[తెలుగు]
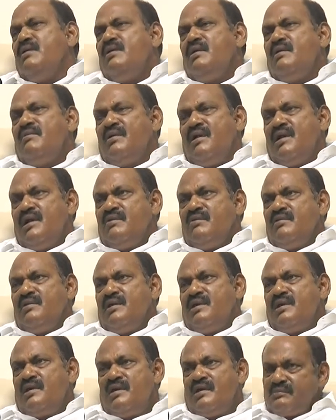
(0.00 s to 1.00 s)
ఇప్పుడు ఎలా
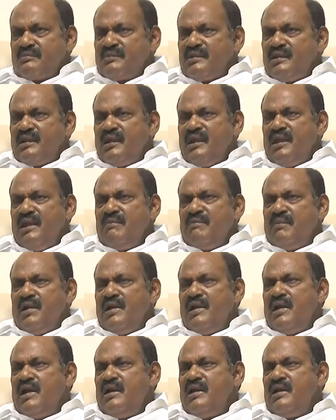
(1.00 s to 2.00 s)
ఉందంటే ఈ
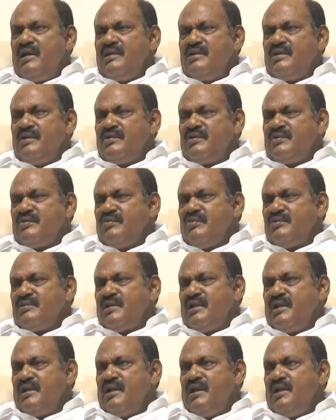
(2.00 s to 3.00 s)
మైనారిటీ రెసిడెన్షియల్ స్కూల్స్
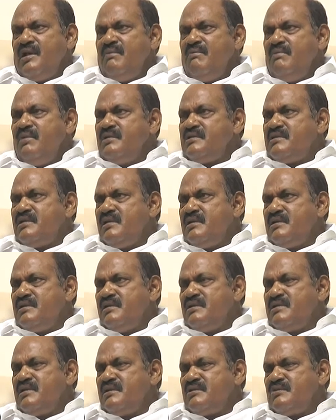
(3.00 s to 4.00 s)
అని కానీ బీసీ
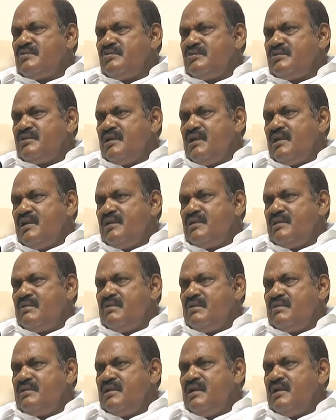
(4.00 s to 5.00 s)
రెసిడెన్షియల్ స్కూల్స్ కానీ
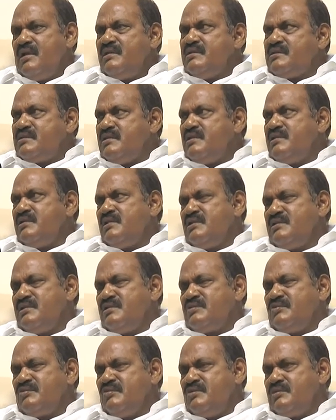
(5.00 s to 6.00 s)
తర్వాత ఎస్టీ
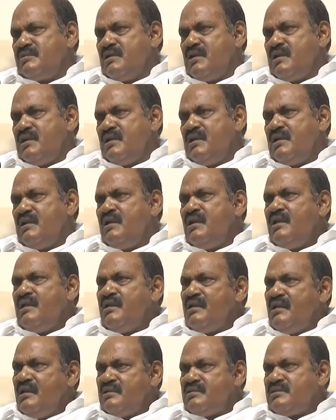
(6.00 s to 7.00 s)
రెసిడెన్షియల్ స్కూల్స్ కానీ
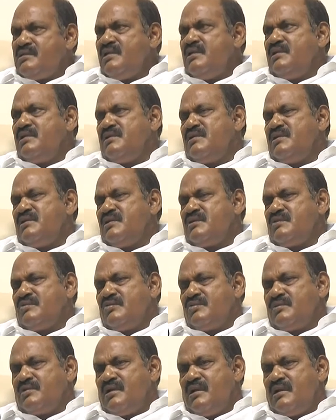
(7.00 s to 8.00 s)
ఎస్సీ రెసిడెన్షియల్
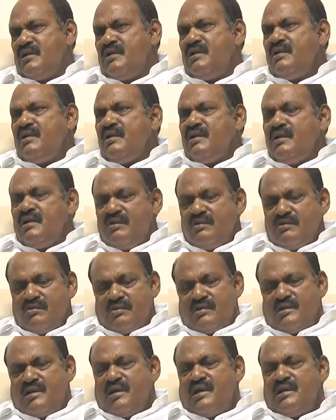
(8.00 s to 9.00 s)
స్కూల్స్ కానీ
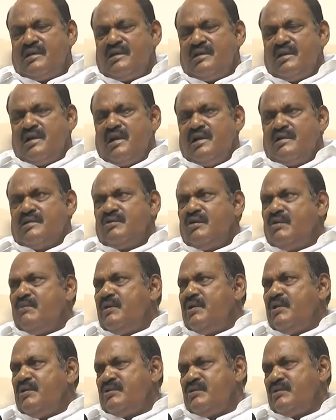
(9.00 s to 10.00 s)
కొత్తగా టీఆర్ఎస్
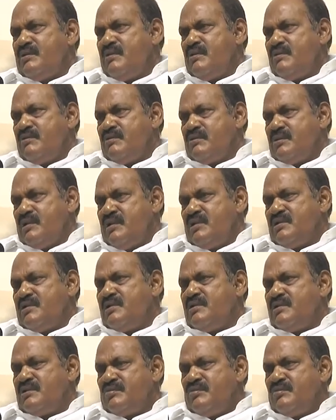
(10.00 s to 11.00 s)
గవర్నమెంట్ వచ్చిన తర్వాత వచ్చిన
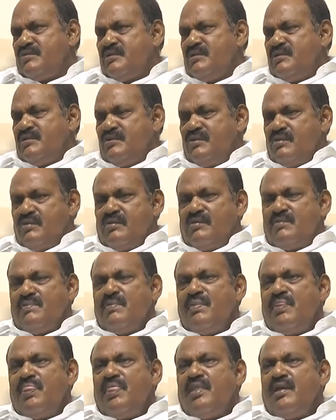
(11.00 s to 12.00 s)
రెసిడెన్షియల్ స్కూల్స్ ఏవైతున్నాయో
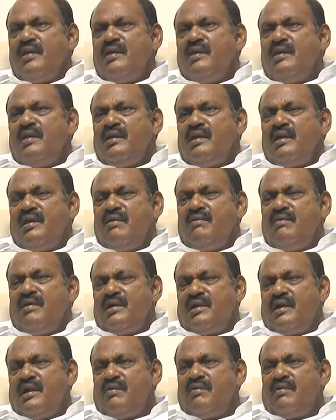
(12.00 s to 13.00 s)
ఇవి
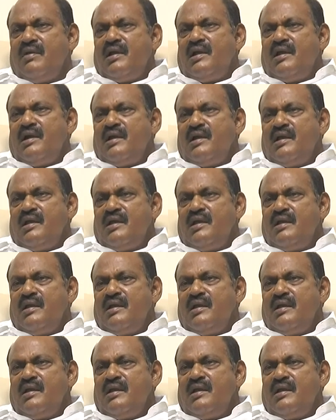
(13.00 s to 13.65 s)
ఎట్లా ఉన్నాయంటే